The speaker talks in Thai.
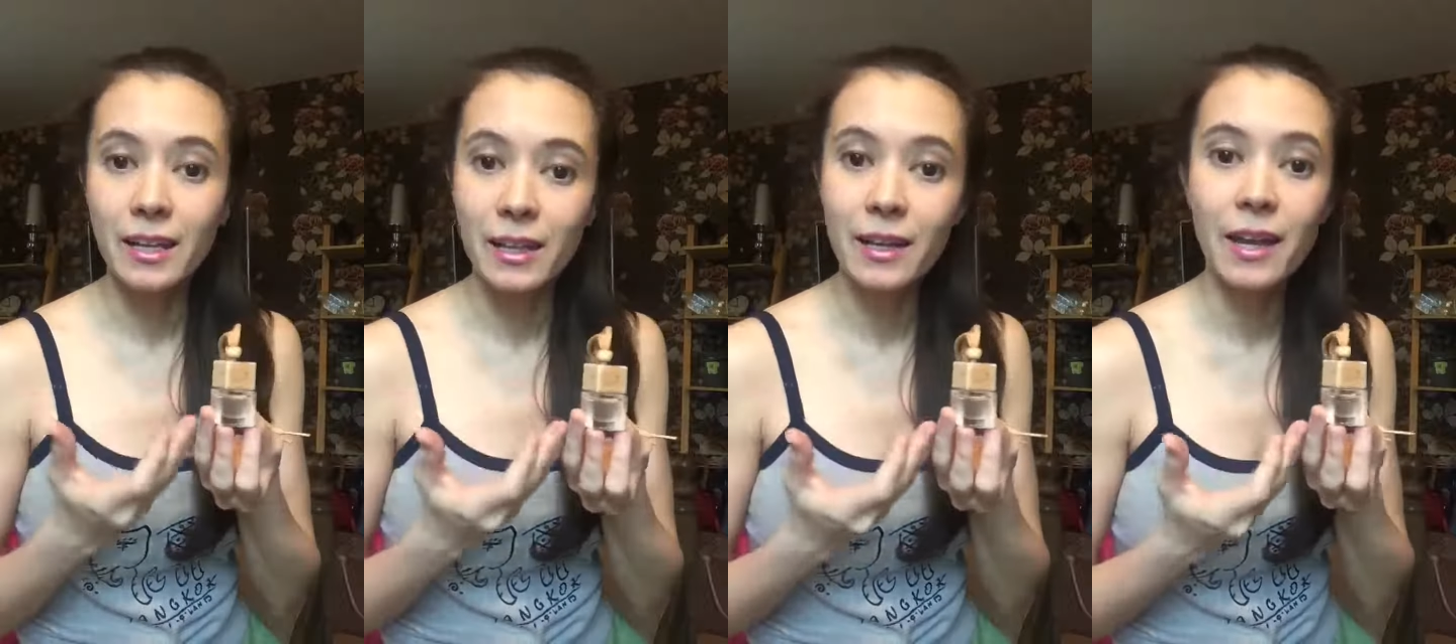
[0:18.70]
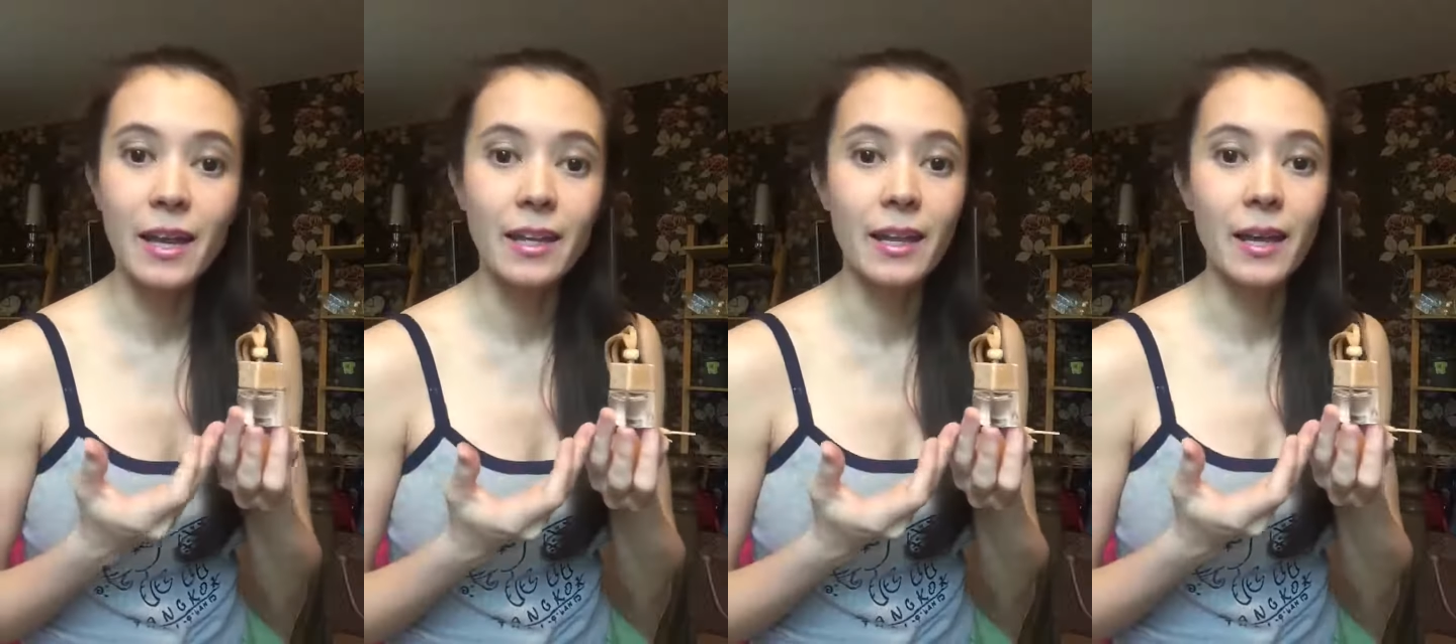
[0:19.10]
กลิ่นข้าง
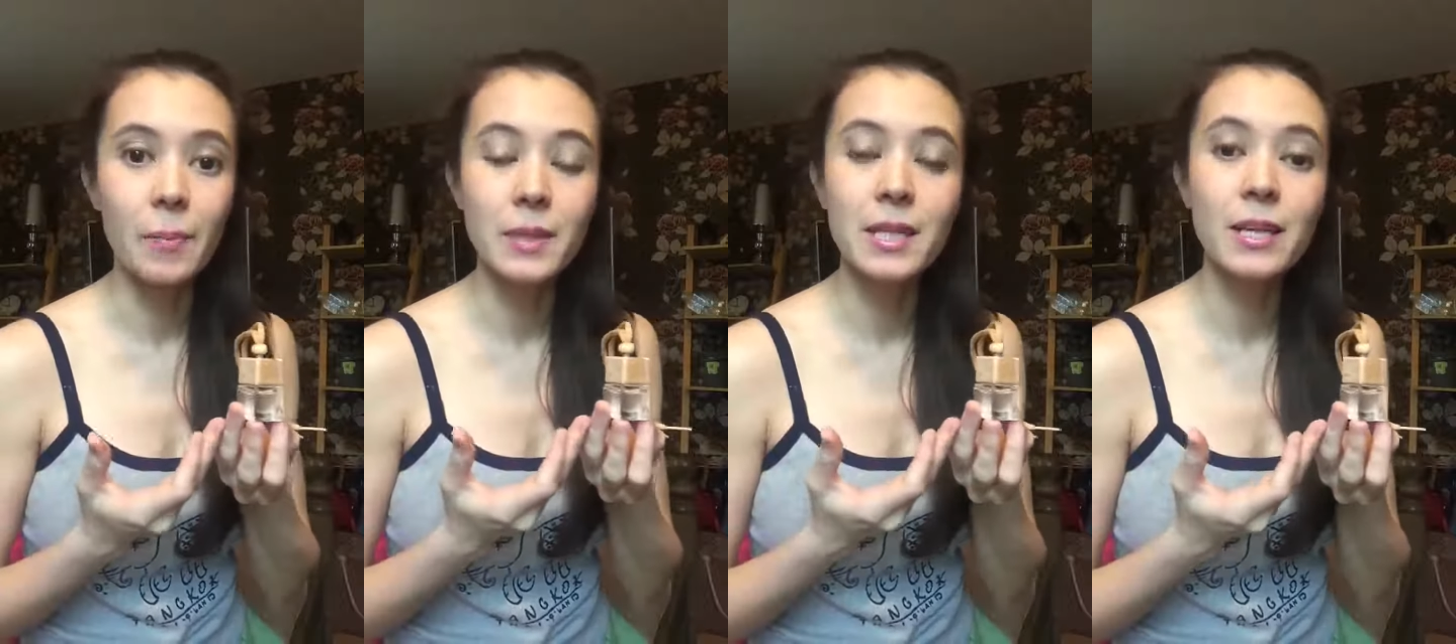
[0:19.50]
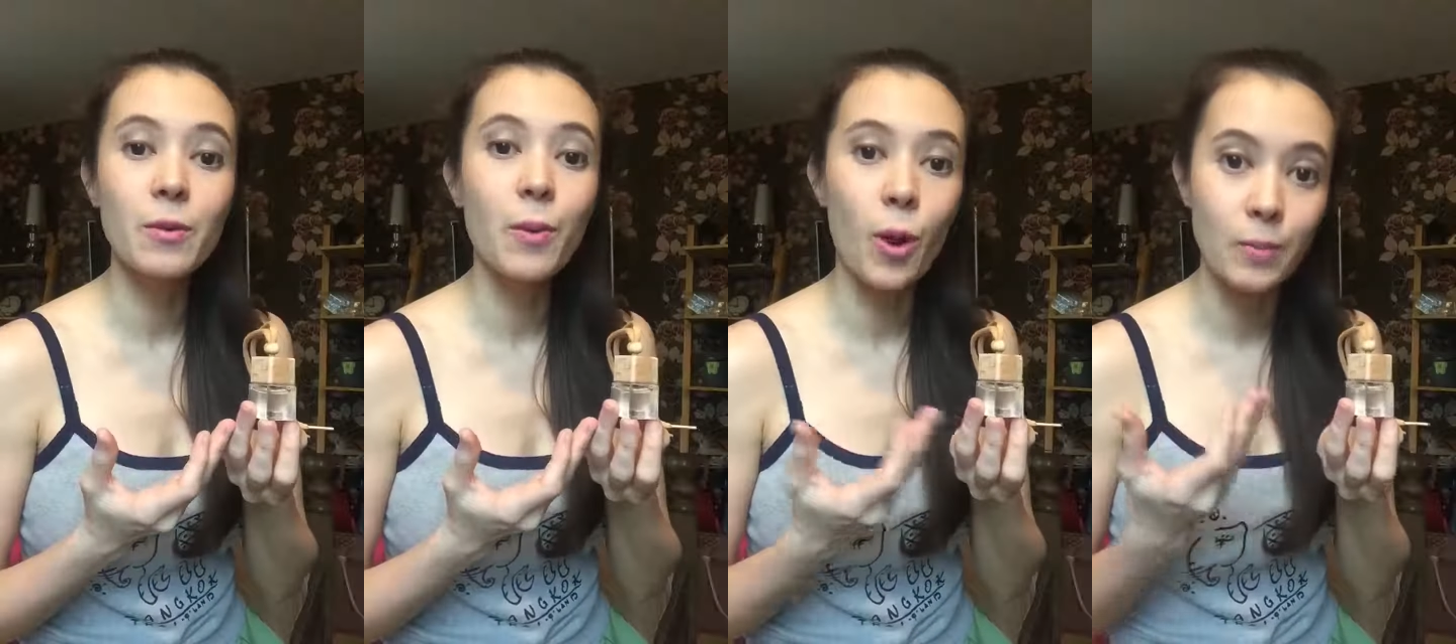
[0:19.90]
ในเนี่ยไม่ใช่
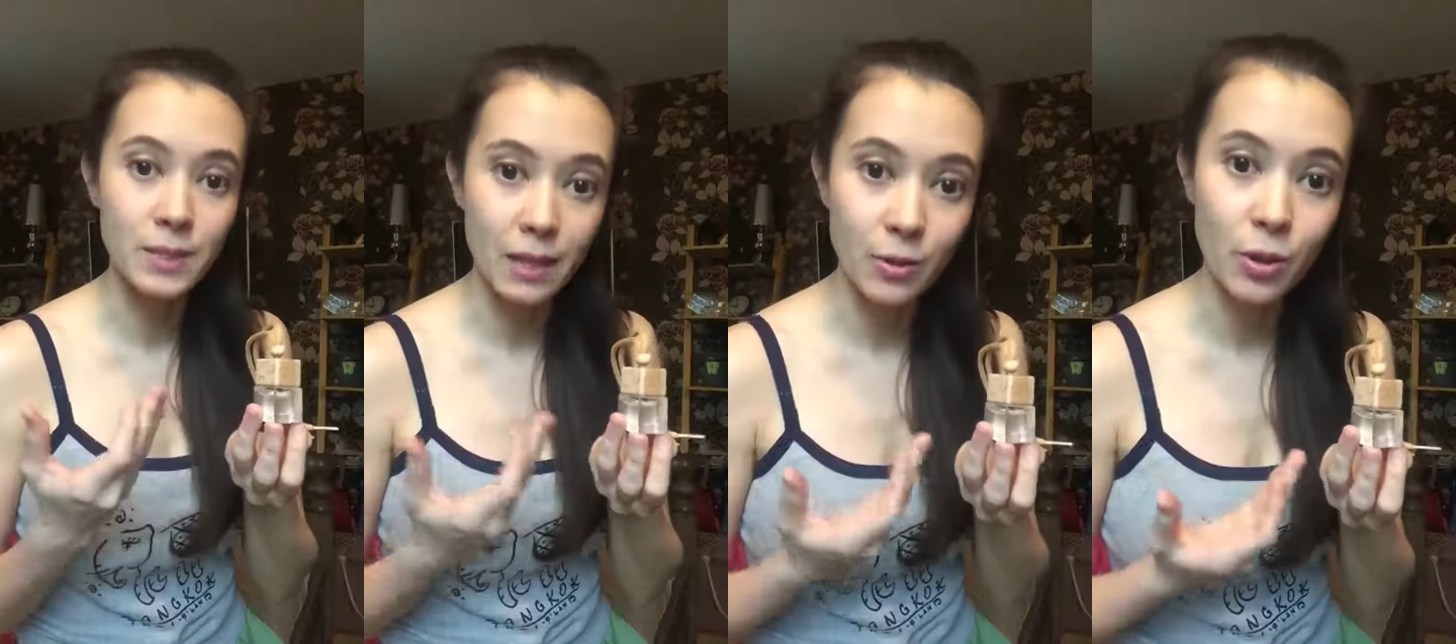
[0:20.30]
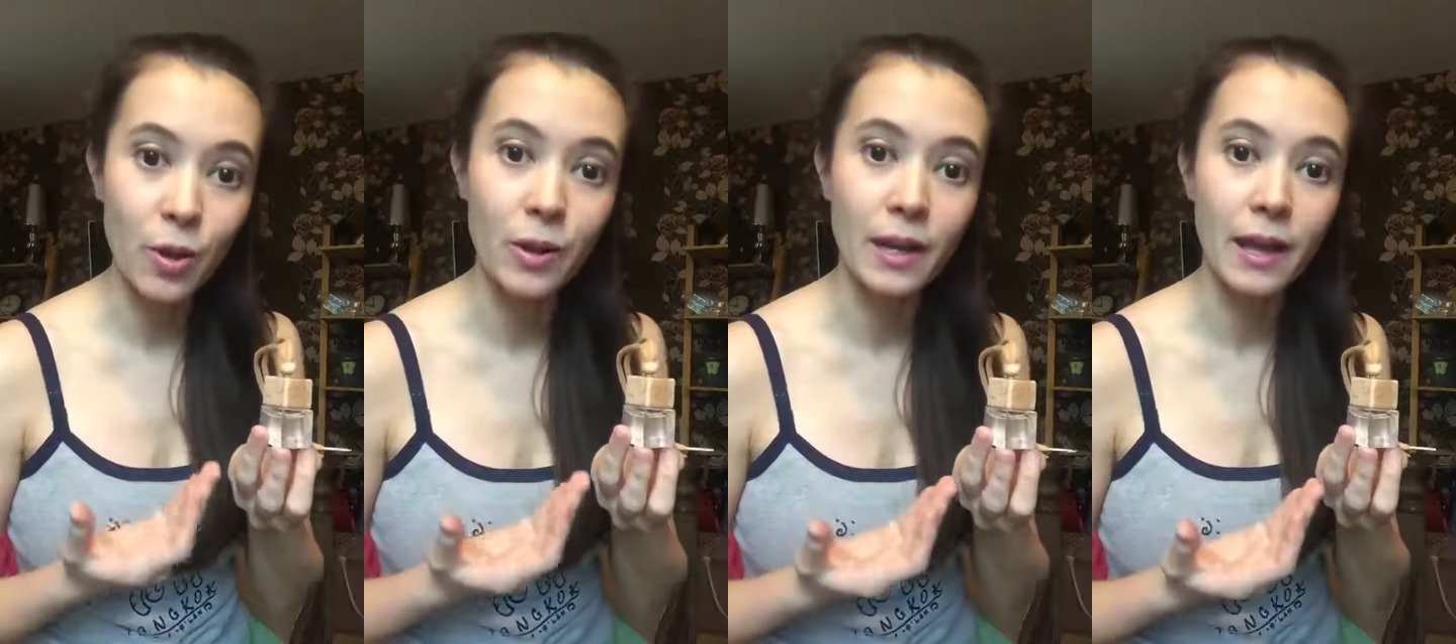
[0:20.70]
น้ำหอมสังเค
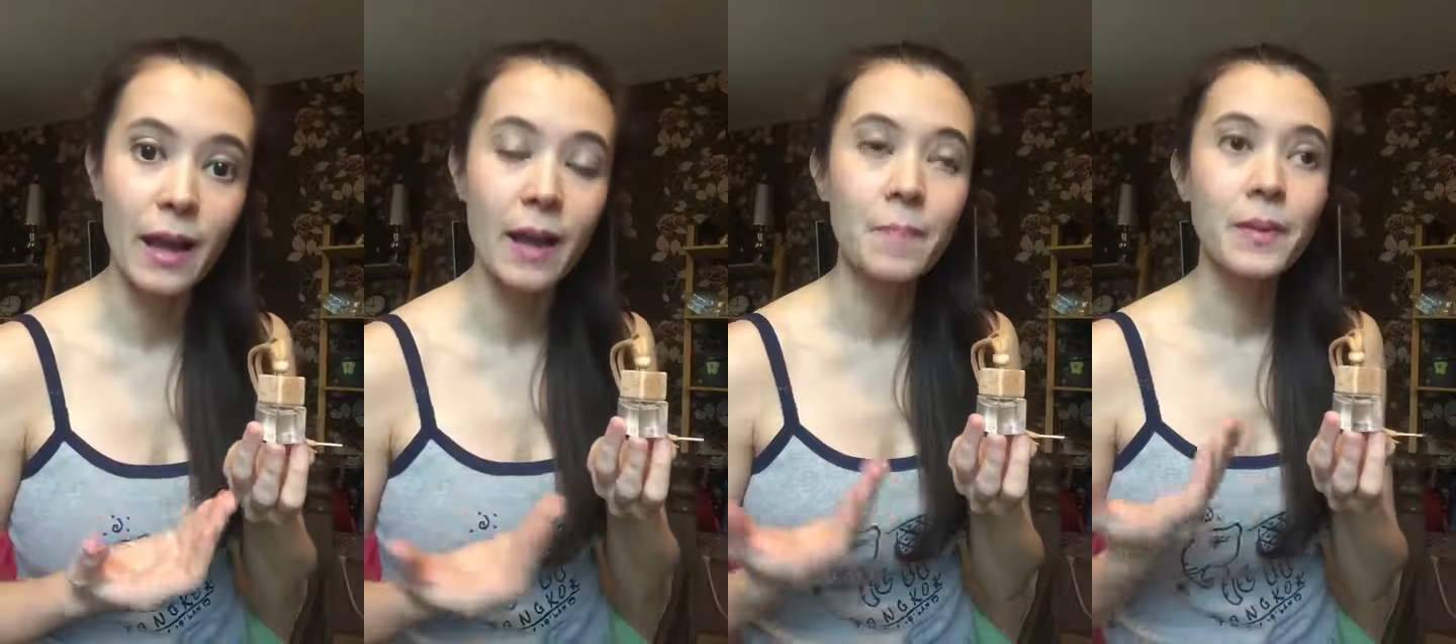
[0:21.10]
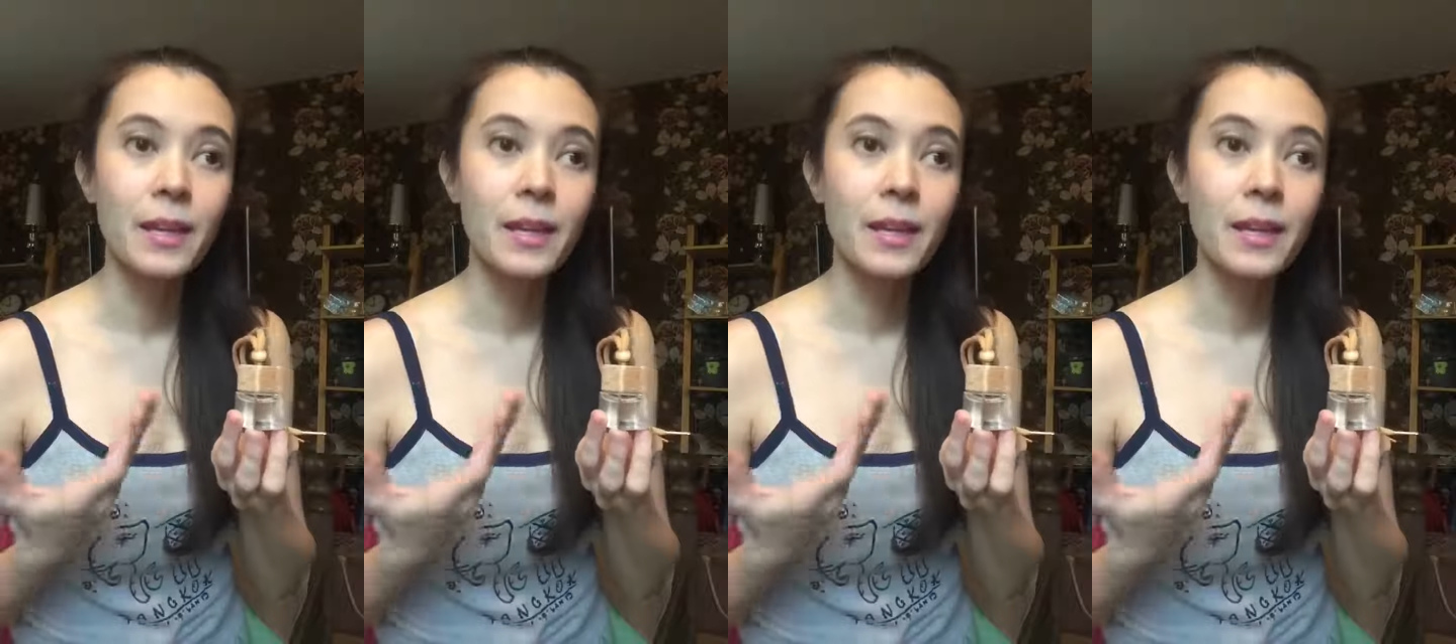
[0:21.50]
ราะห์นะคะ